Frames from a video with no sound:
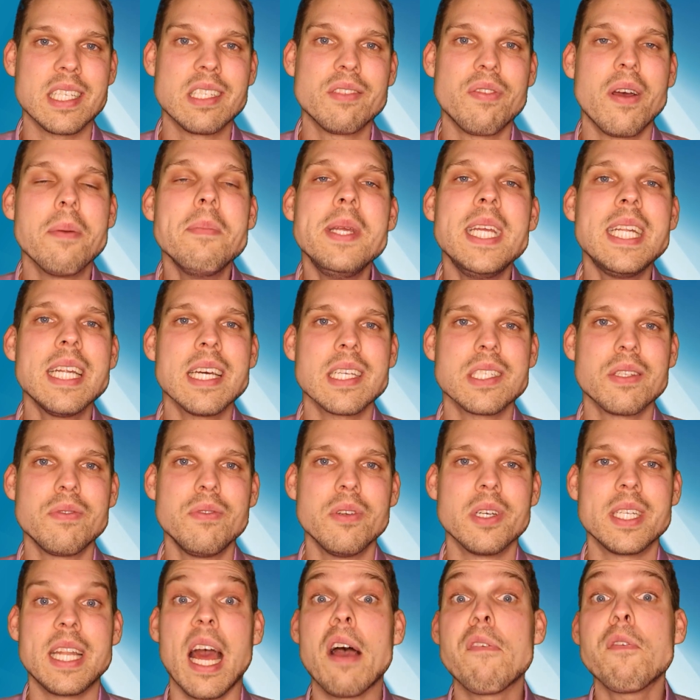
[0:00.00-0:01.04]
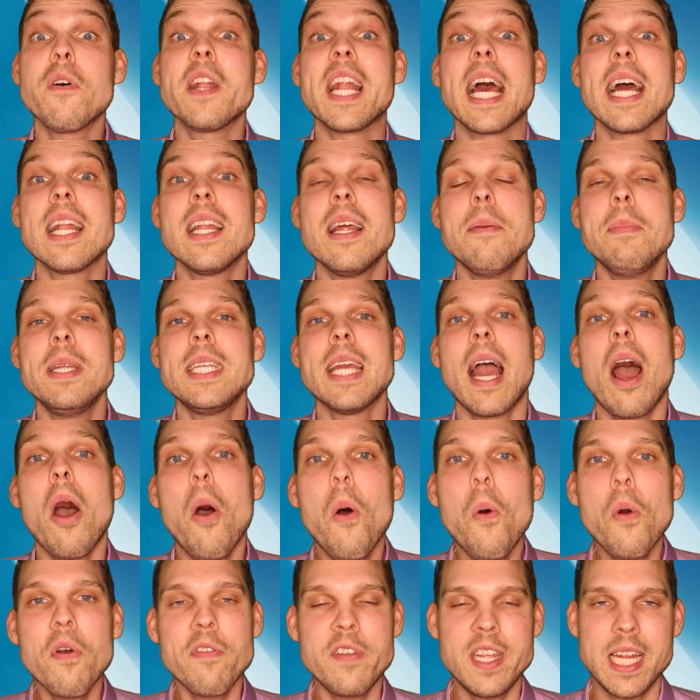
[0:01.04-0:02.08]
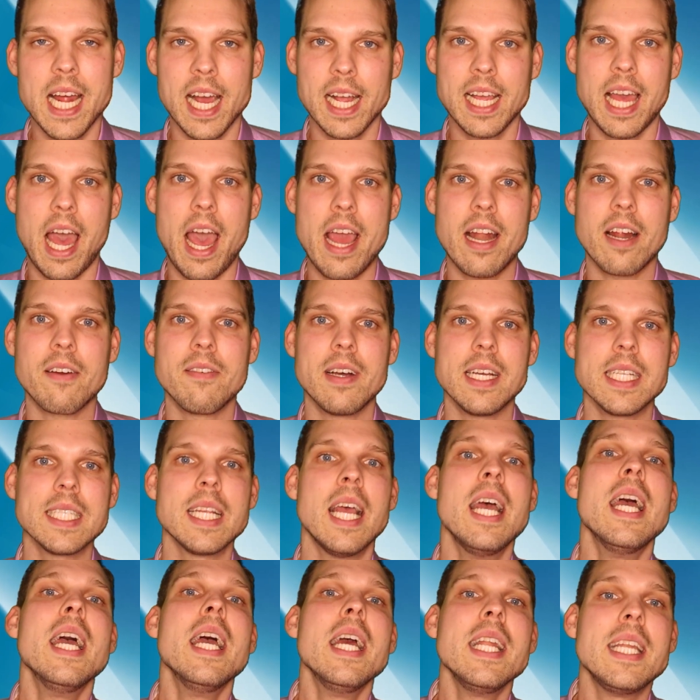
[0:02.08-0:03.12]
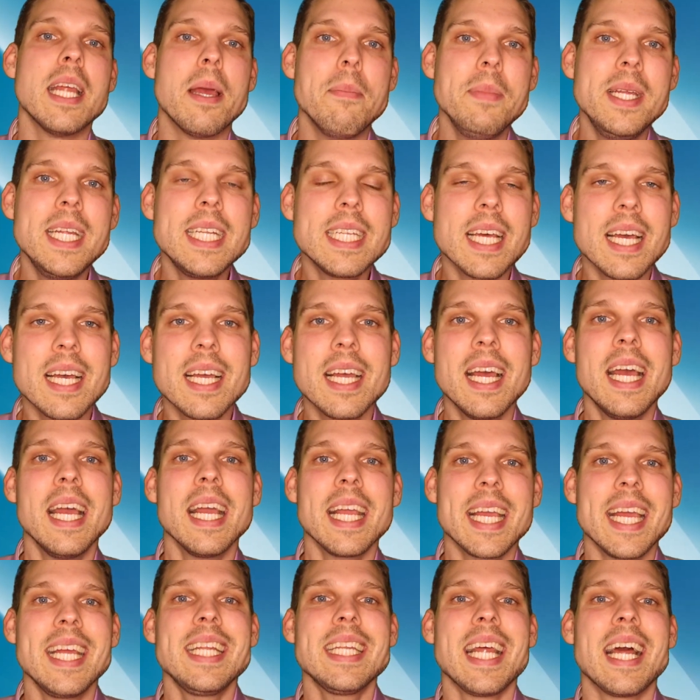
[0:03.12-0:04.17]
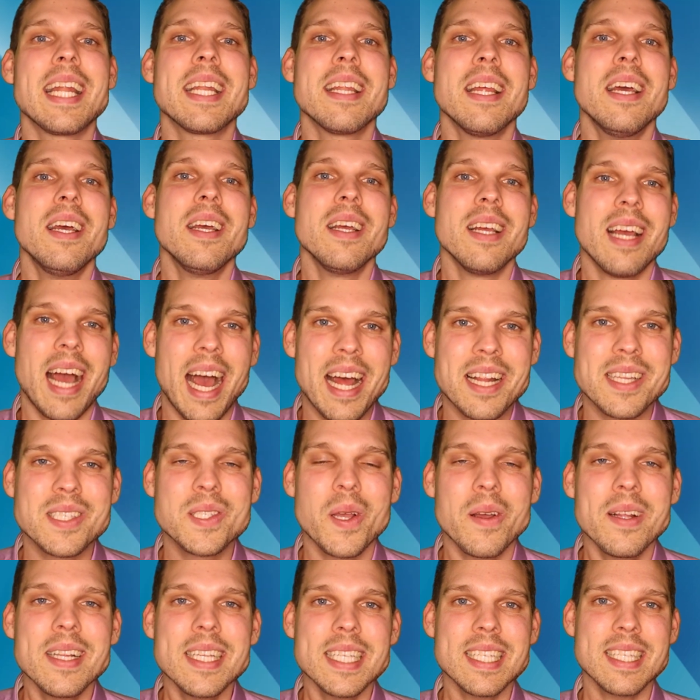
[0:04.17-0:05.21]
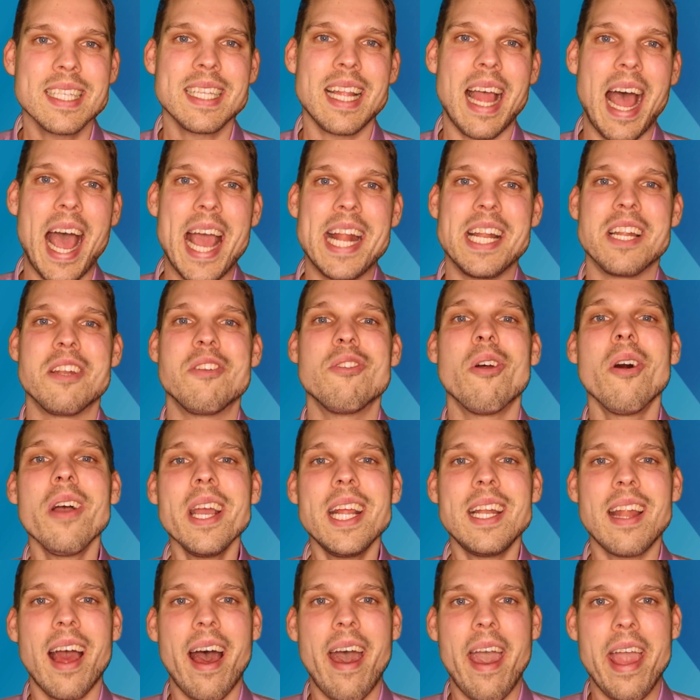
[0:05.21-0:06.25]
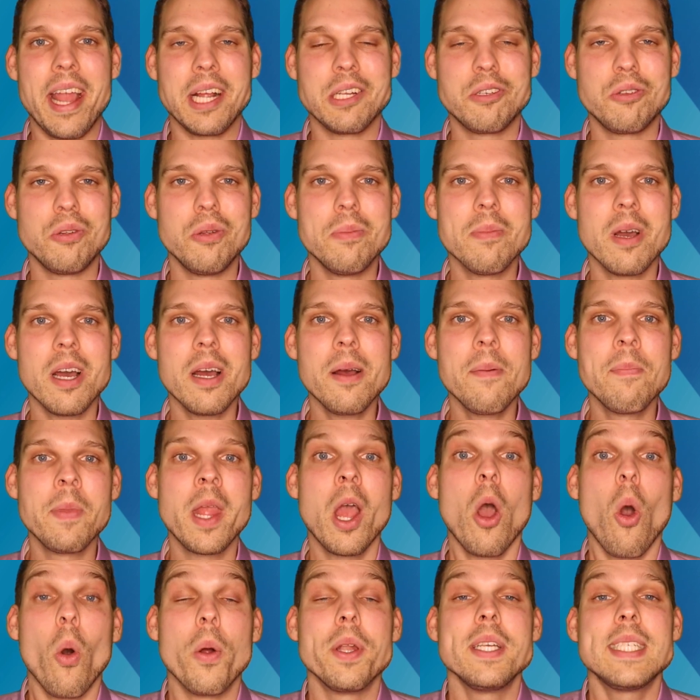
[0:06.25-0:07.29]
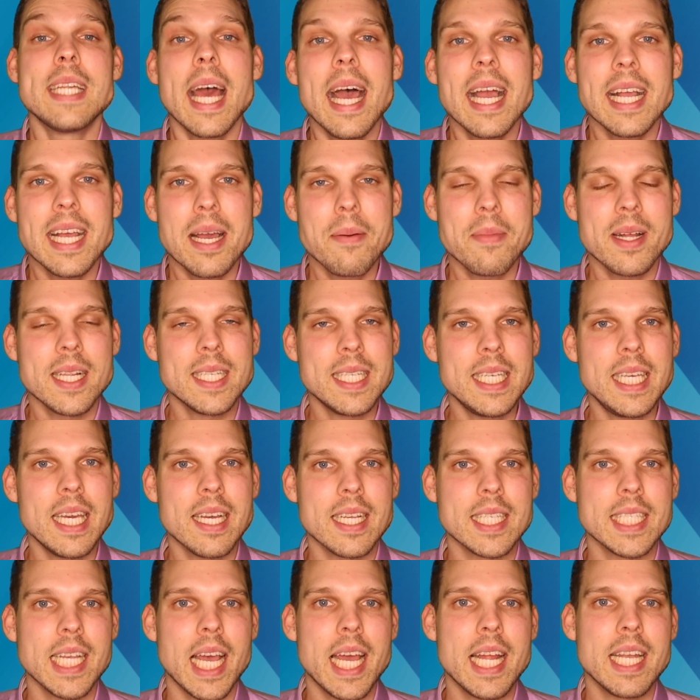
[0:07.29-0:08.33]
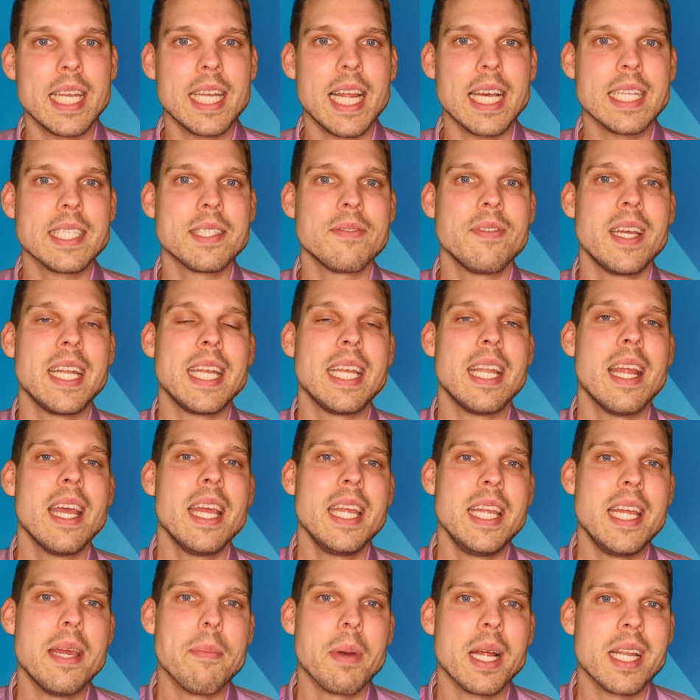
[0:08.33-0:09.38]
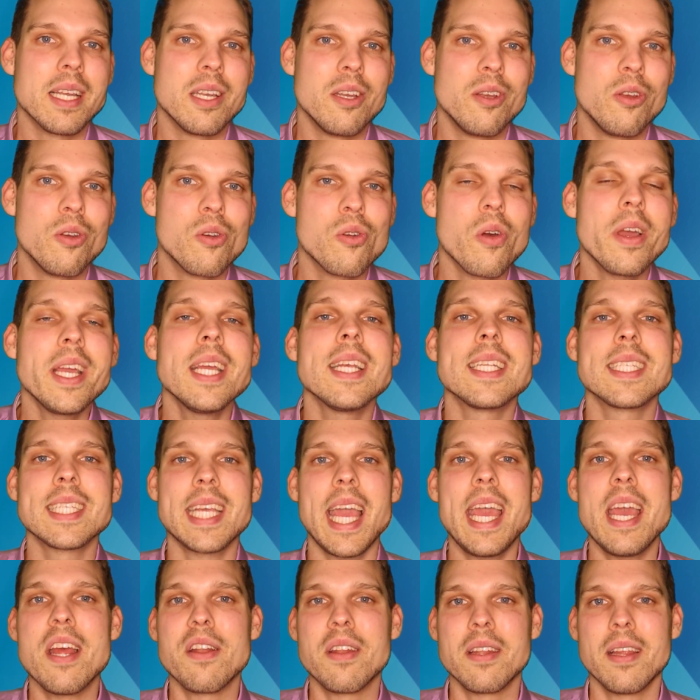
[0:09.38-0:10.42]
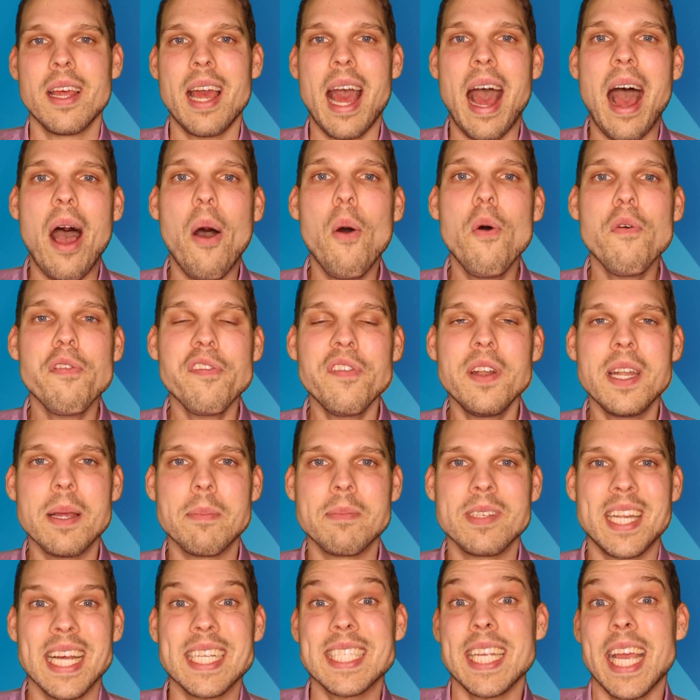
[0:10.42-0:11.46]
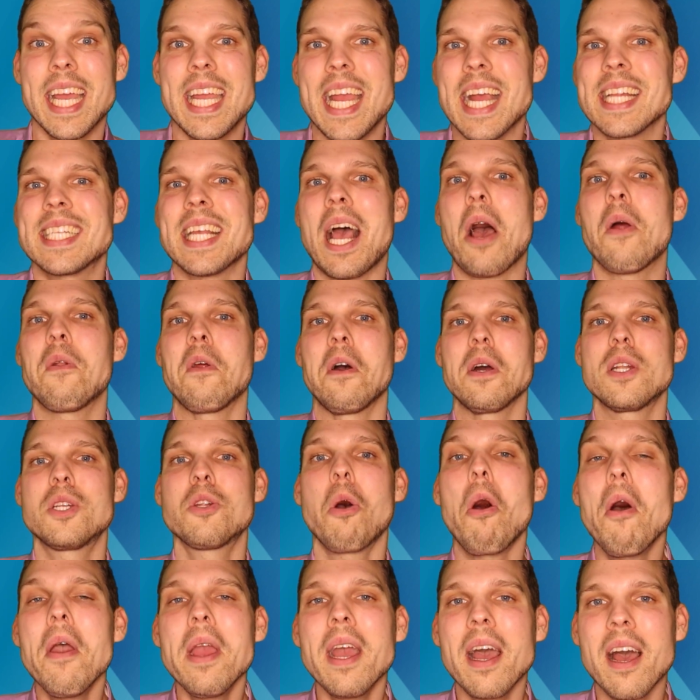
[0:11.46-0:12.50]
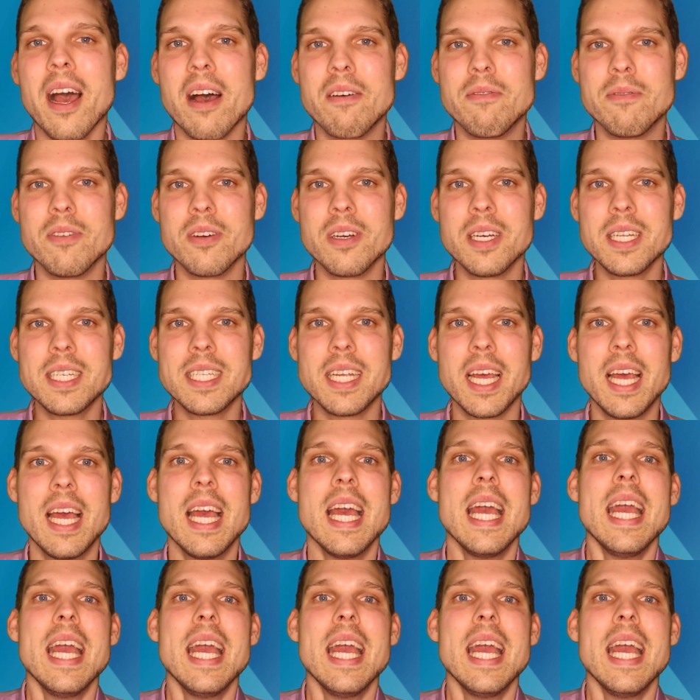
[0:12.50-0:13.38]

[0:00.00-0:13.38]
des Vermieters führt. Davon hat nämlich auch wieder keiner was. Der Mieter kriegt dann ansonsten einen neuen Eigentümer und da kann man sicher sein, dass wenn jemand neues Geld aufnimmt, dass er jetzt auch noch teurer wird,